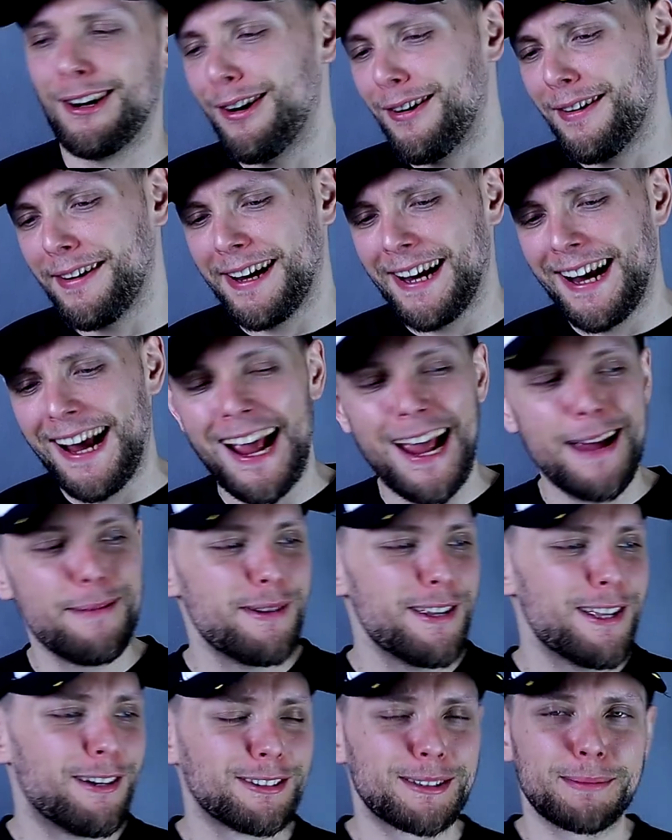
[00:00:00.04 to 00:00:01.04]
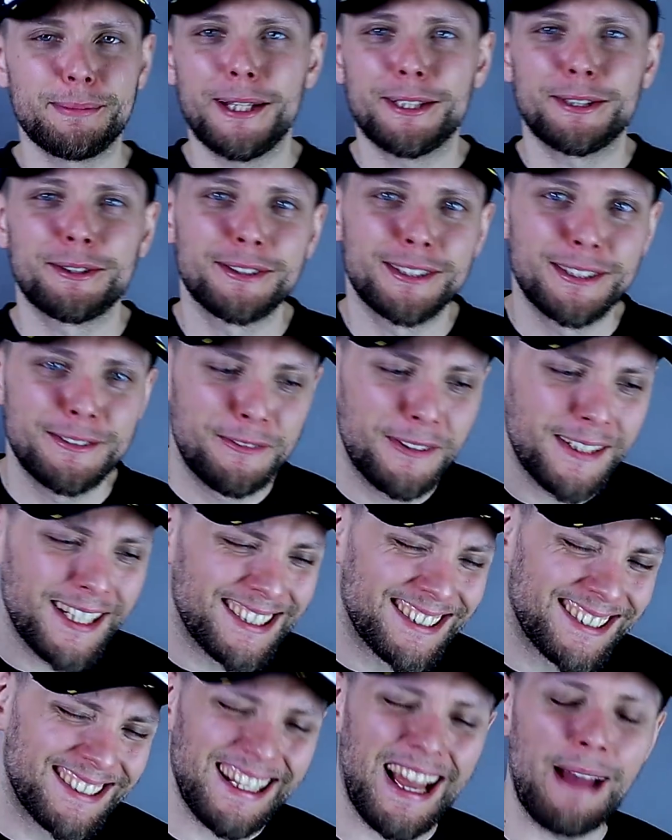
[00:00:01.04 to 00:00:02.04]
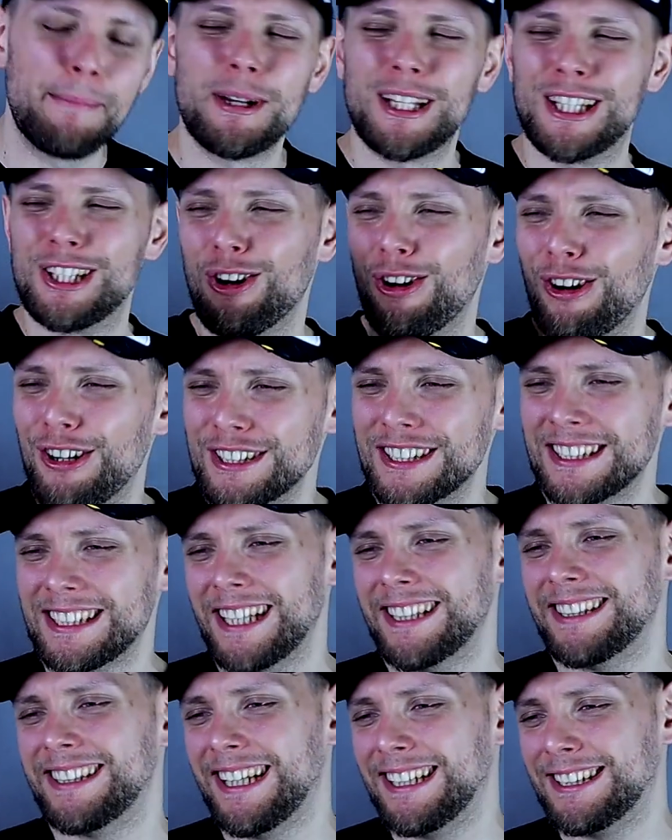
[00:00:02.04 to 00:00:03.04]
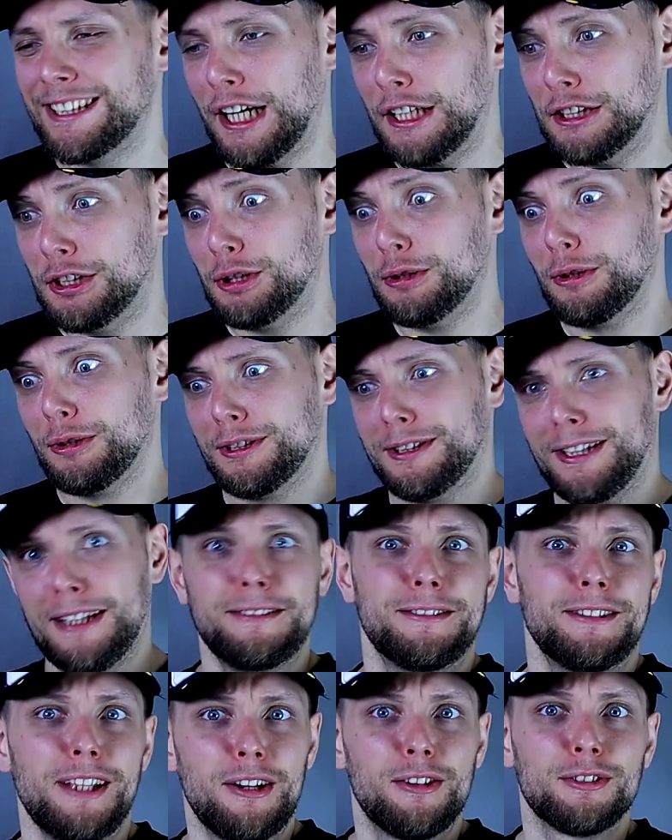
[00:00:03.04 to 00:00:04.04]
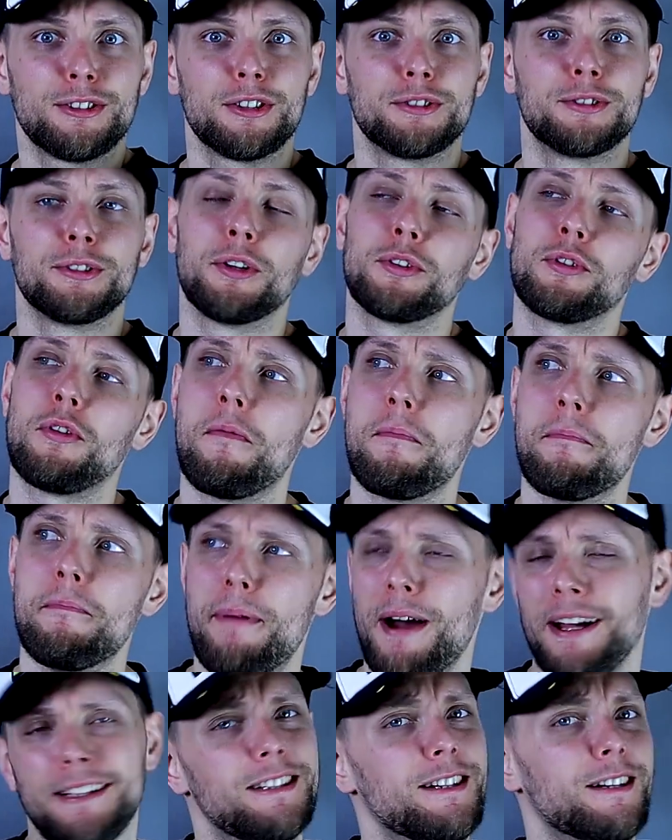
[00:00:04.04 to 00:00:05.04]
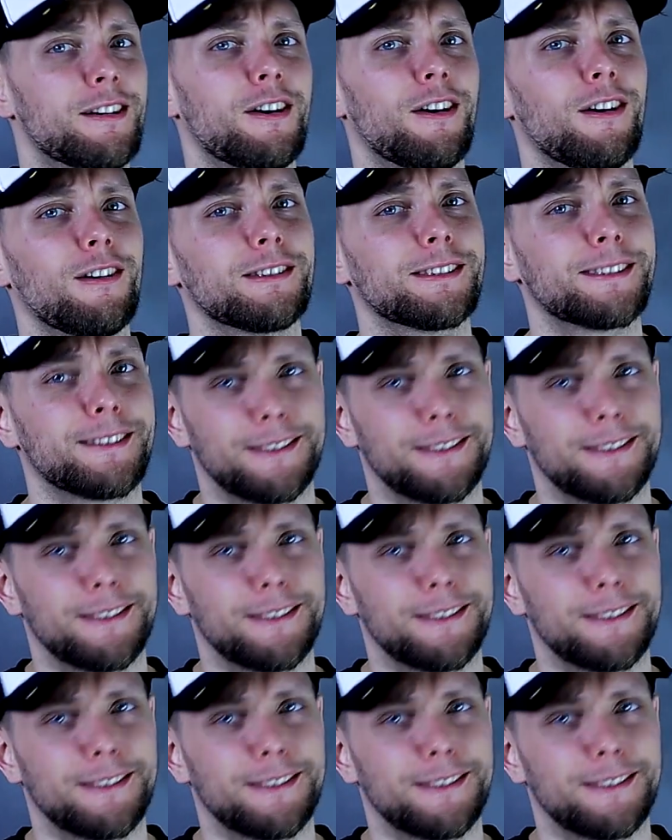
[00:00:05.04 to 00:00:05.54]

Okej, okay, minął z miesiąc i wracamy do ostatniej części ostatniego sezonu Better Call